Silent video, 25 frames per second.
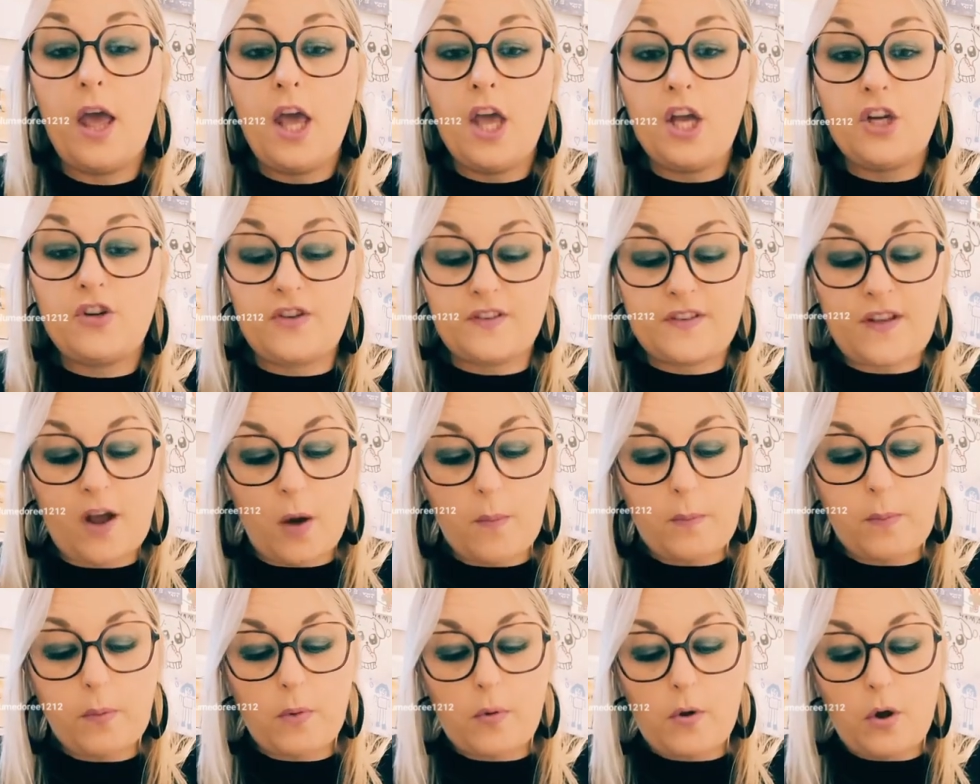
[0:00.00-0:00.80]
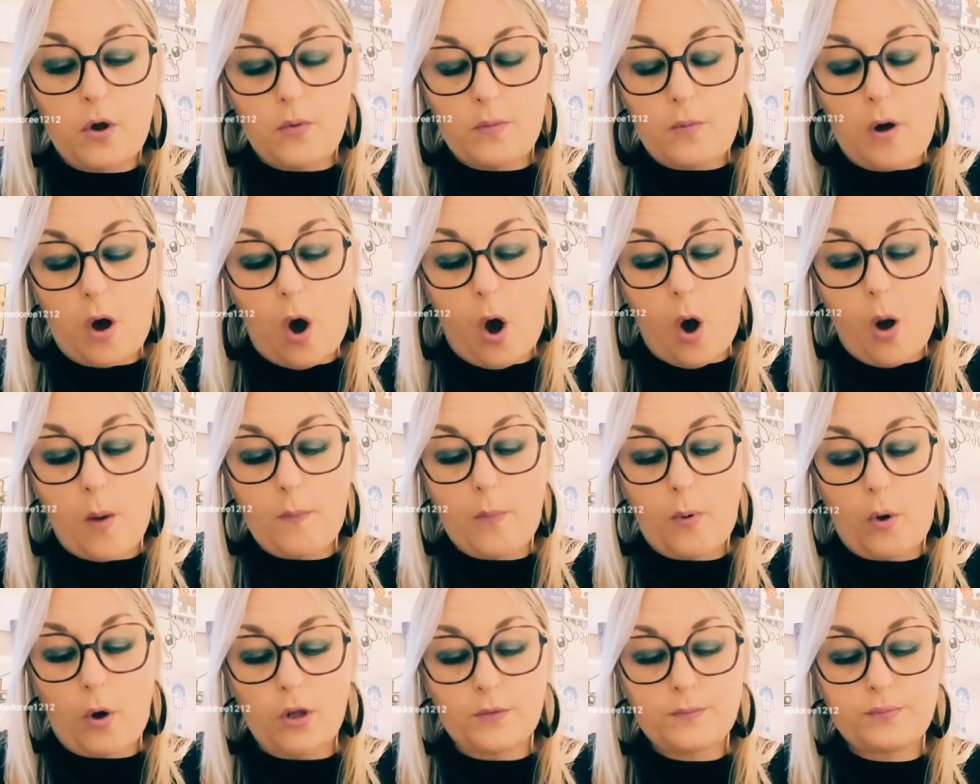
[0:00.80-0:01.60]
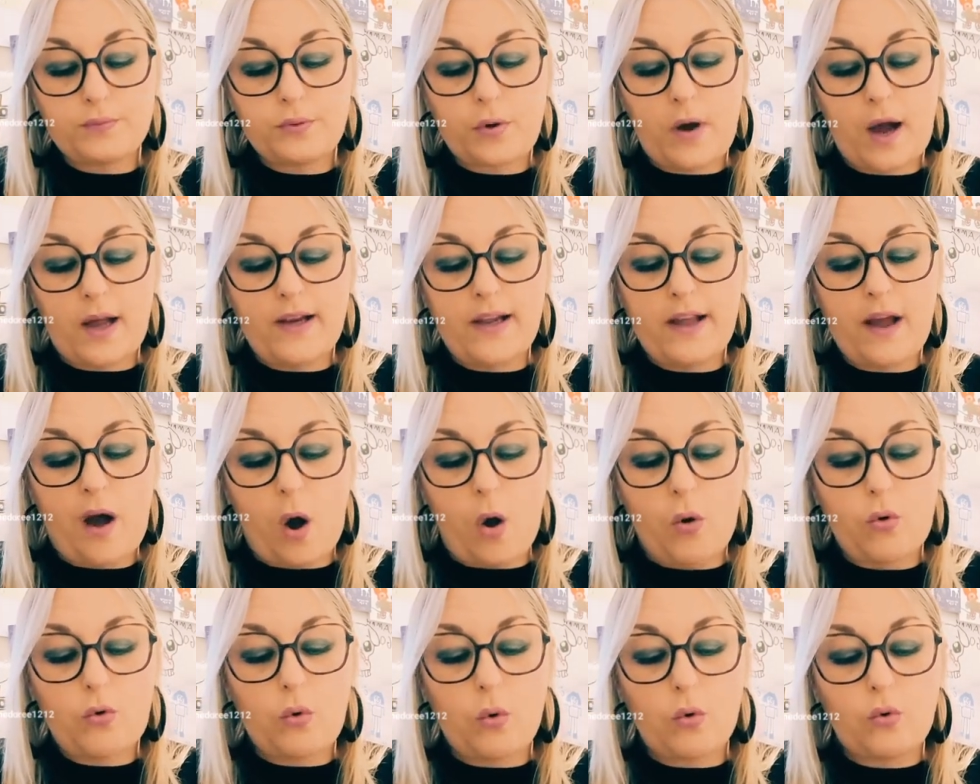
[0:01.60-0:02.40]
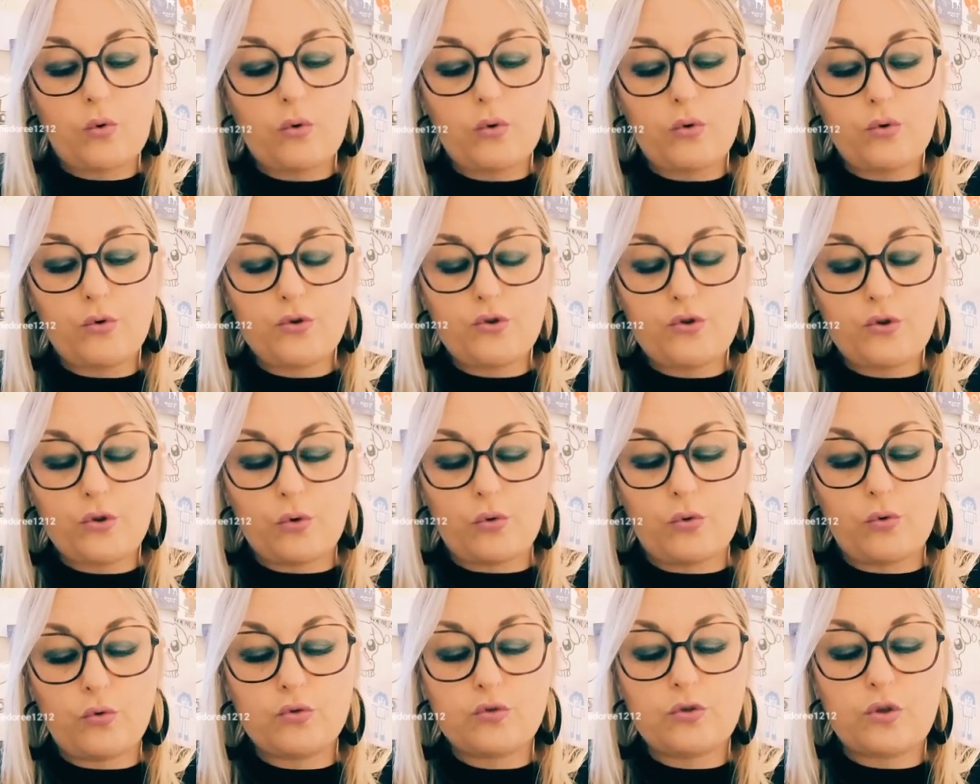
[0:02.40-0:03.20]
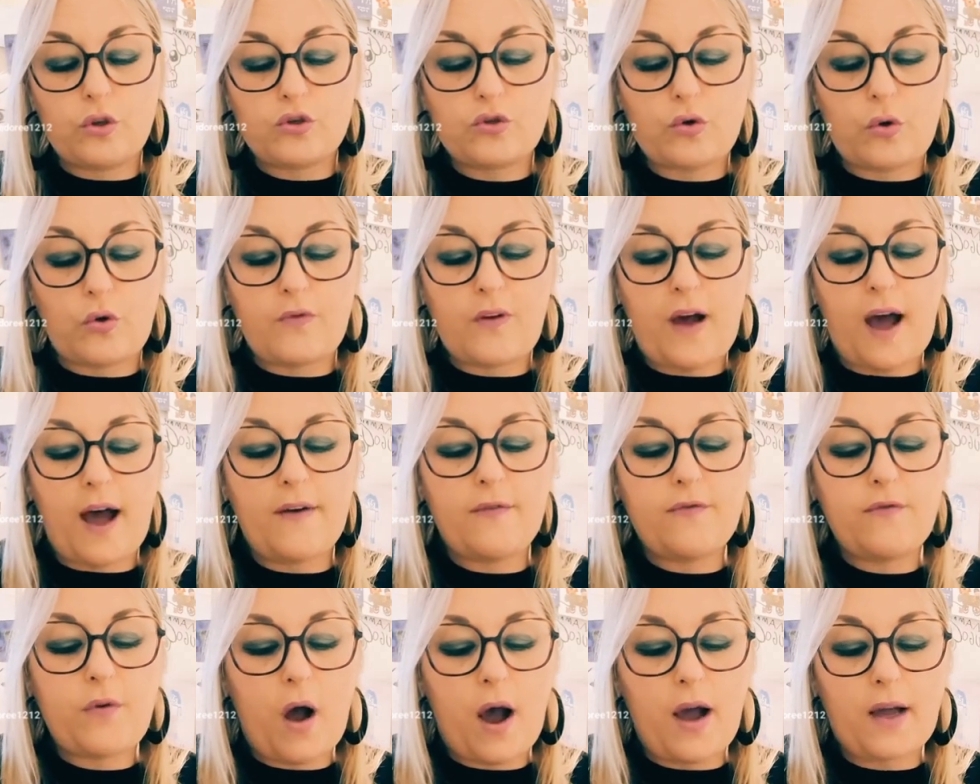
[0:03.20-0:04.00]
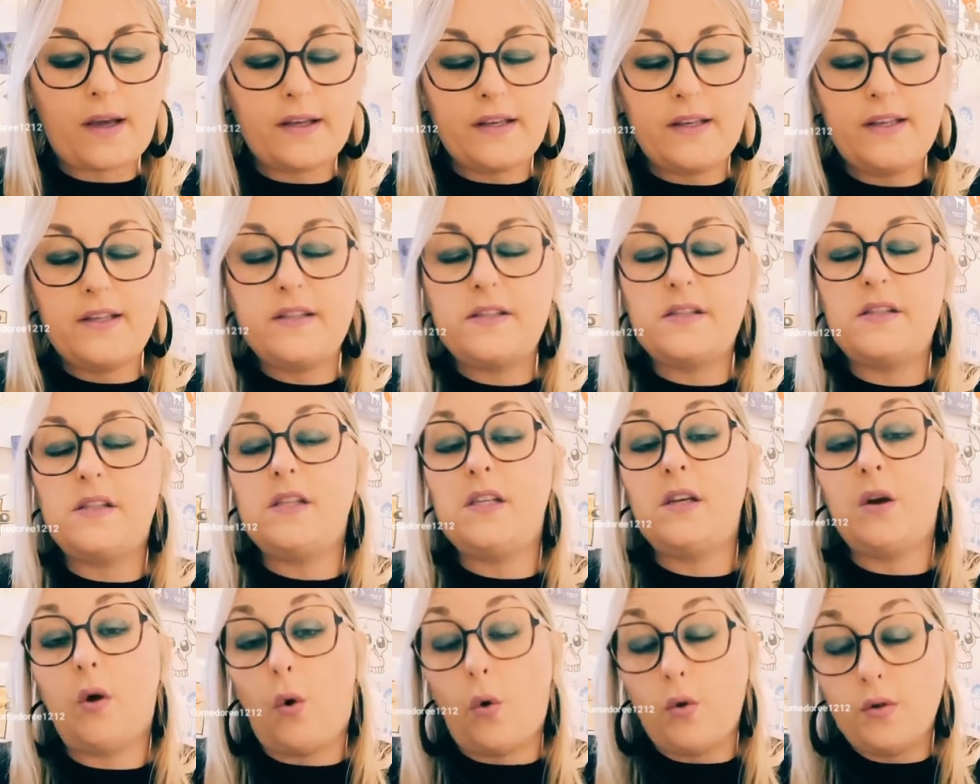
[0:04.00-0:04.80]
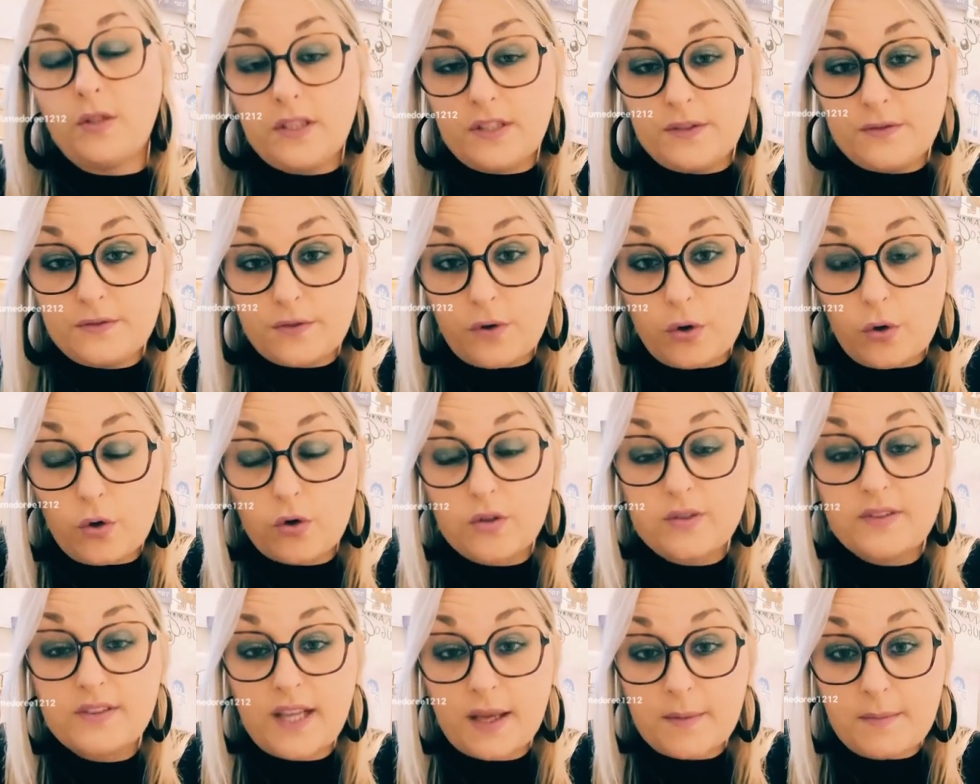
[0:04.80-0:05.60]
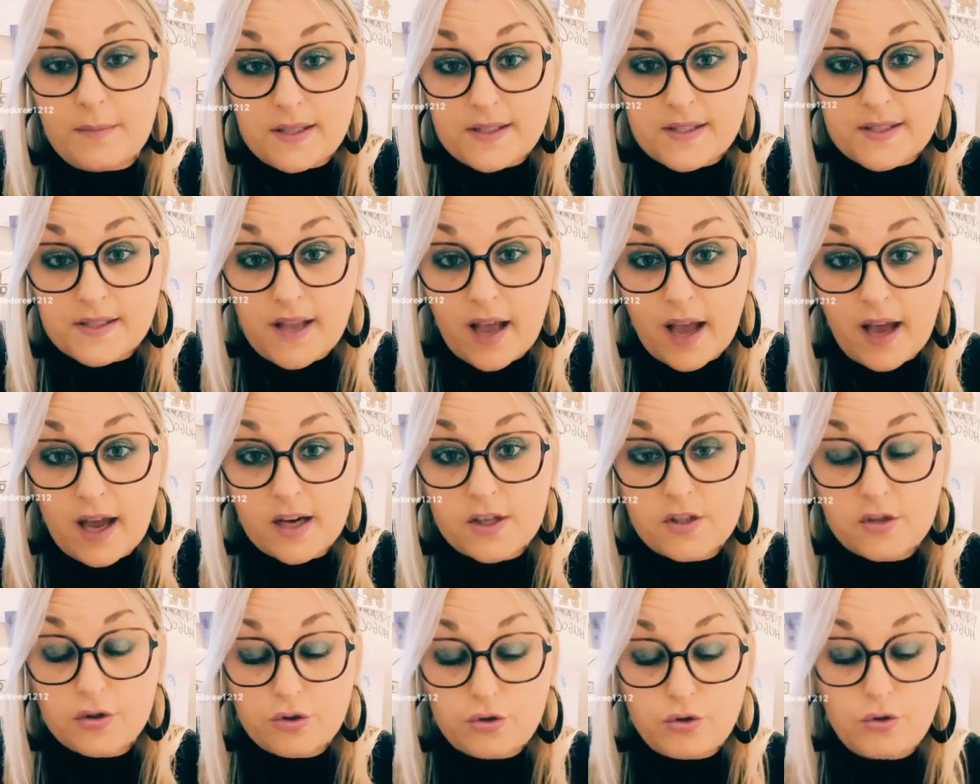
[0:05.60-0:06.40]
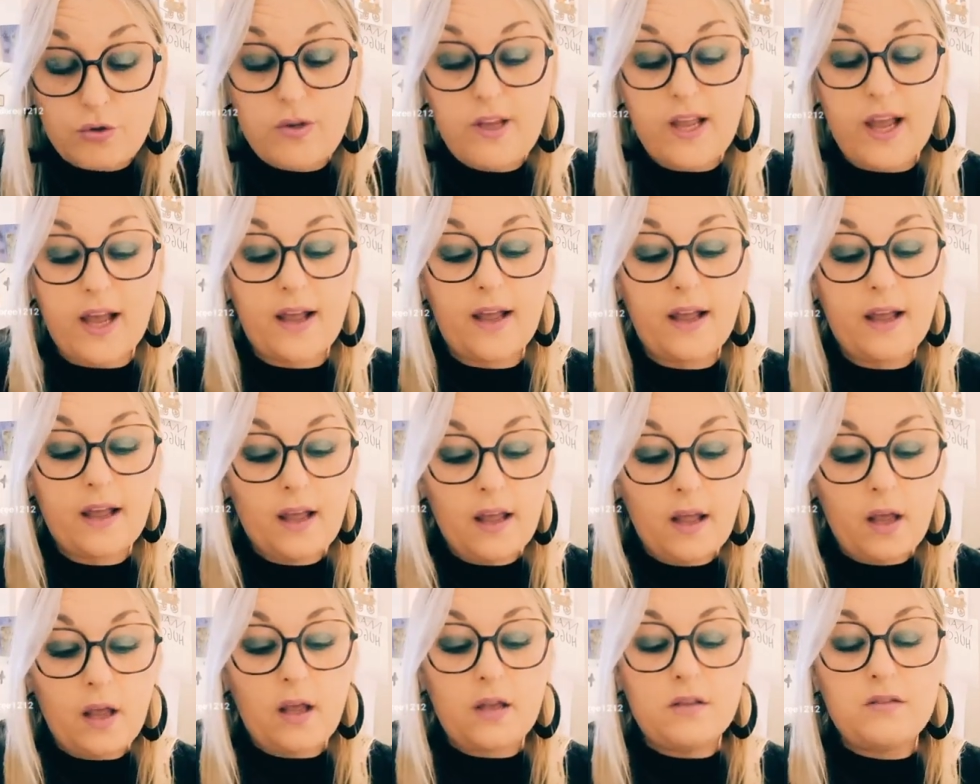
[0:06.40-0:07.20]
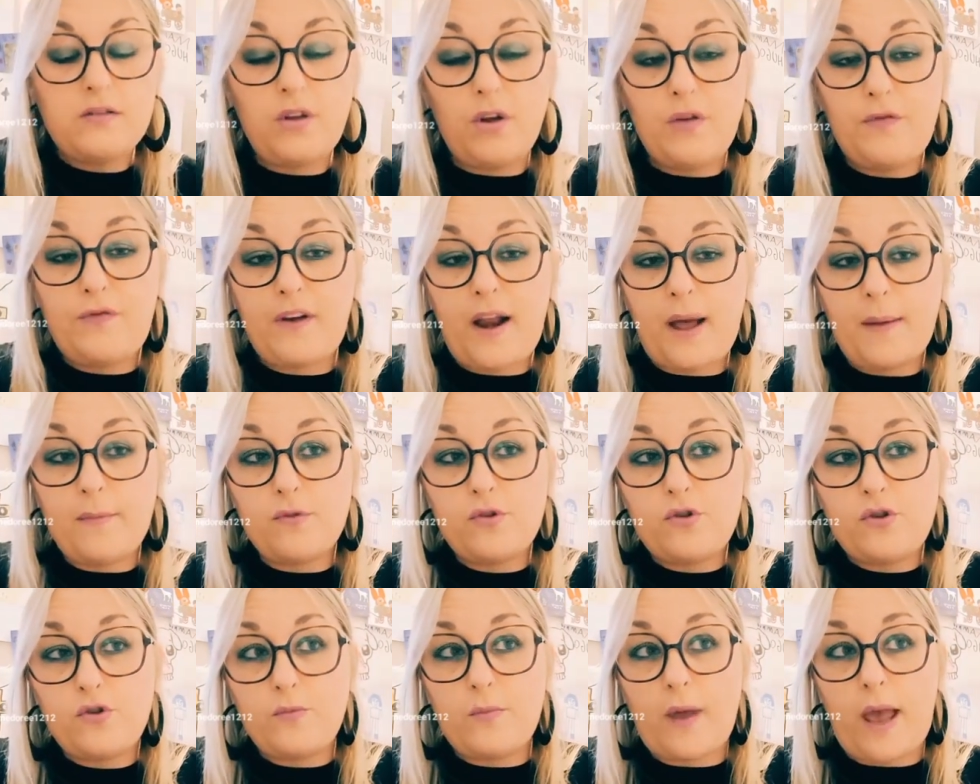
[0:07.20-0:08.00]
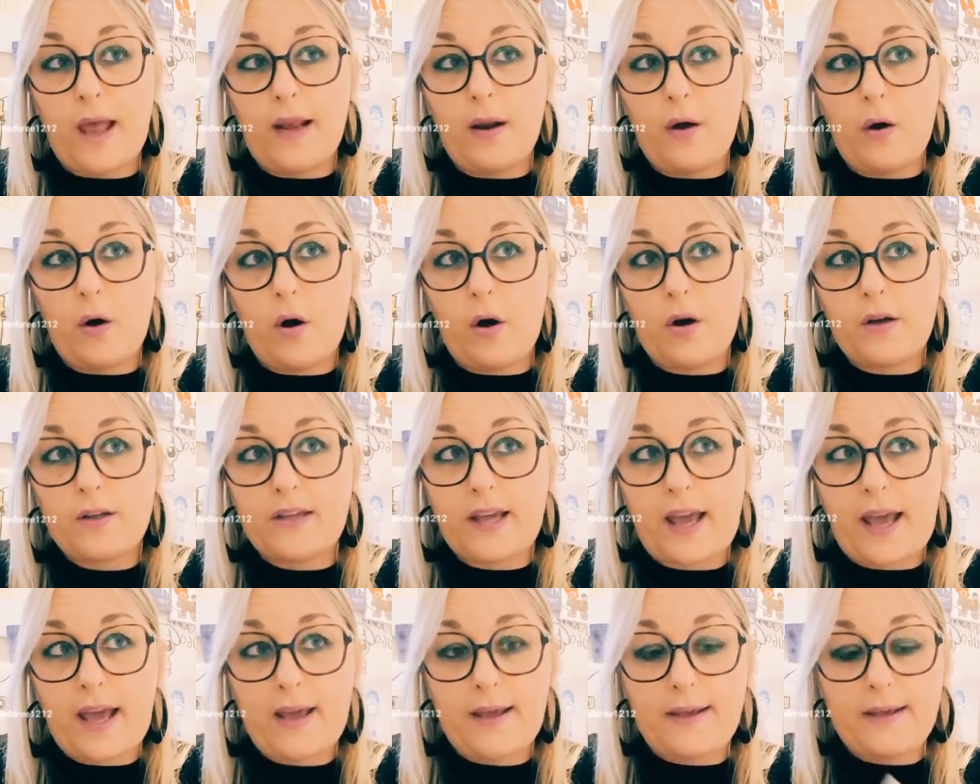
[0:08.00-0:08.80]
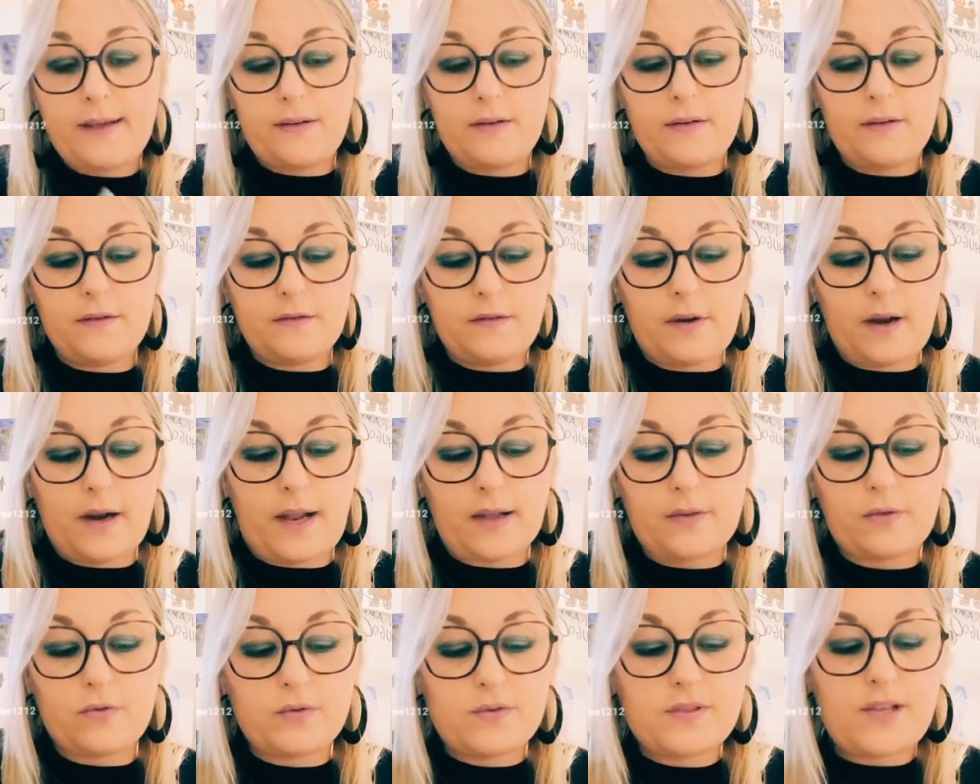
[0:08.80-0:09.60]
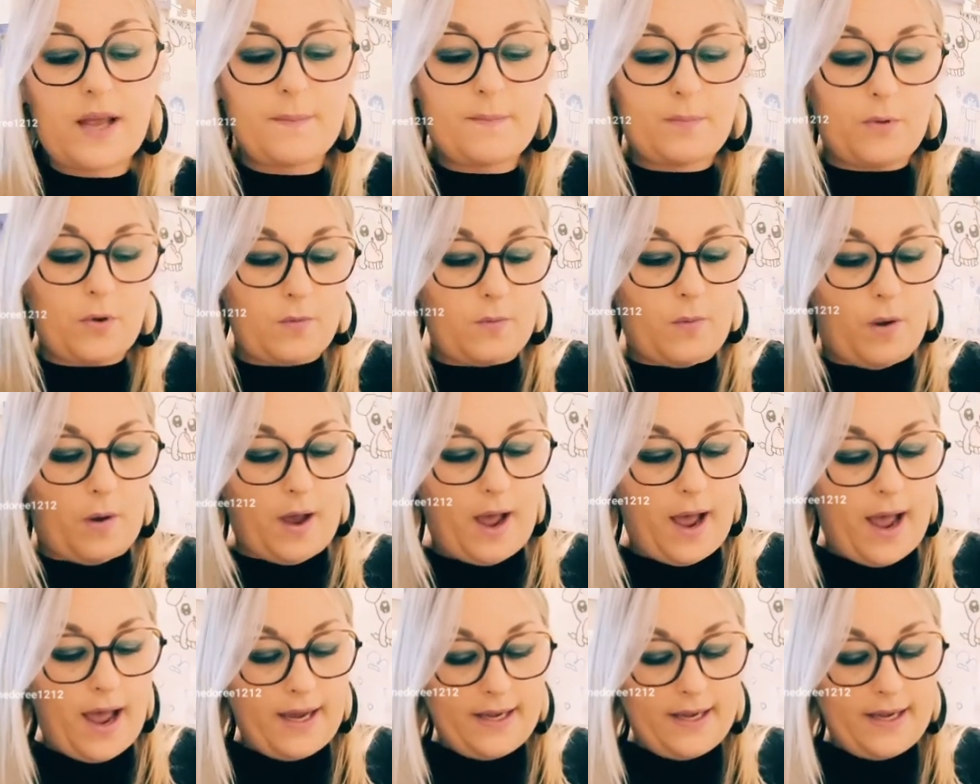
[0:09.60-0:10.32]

Je vais moment en prendre pour aller en conclusion de ce qu'on va avoir ici au niveau des messages du lien de flamme jumelle. Ok Voilà, tout simplement.